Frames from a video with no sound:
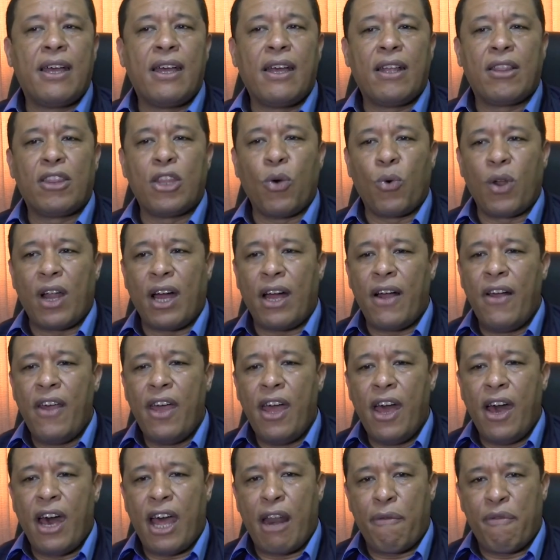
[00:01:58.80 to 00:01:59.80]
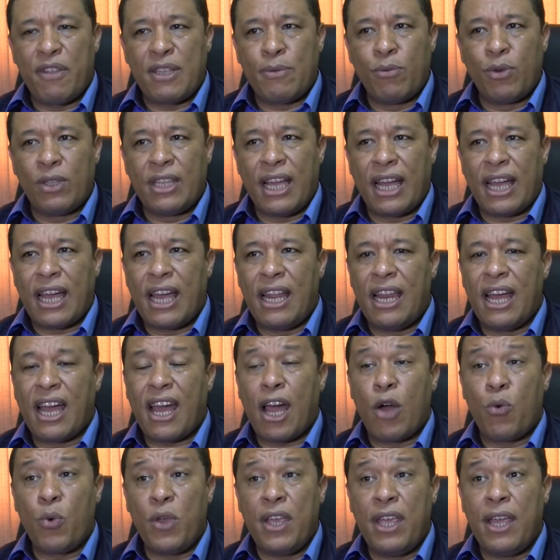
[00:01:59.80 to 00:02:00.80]
الدوره عرفت مداخله
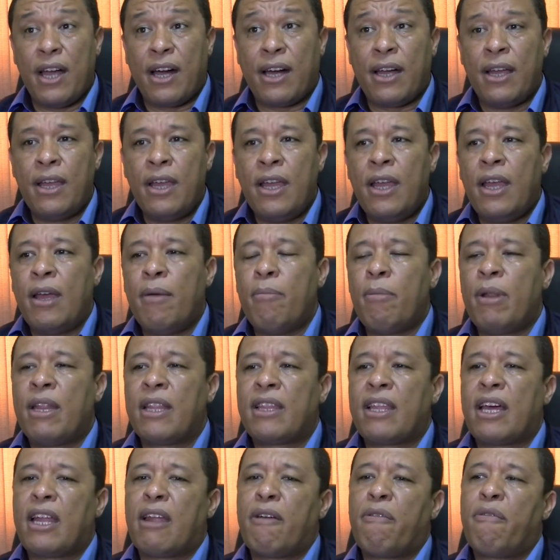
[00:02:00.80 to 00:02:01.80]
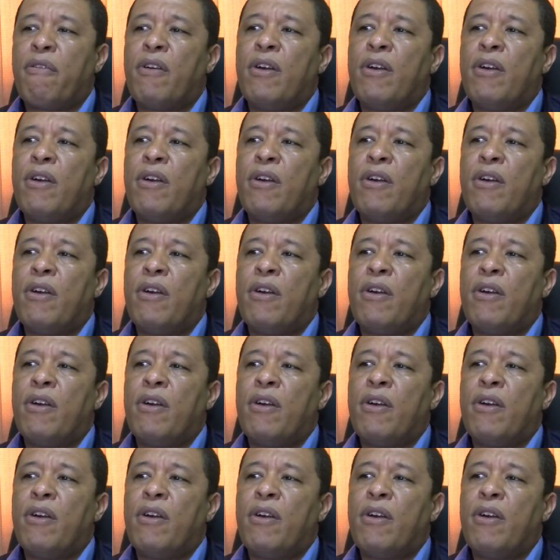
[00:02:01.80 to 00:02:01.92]
قويه من طرف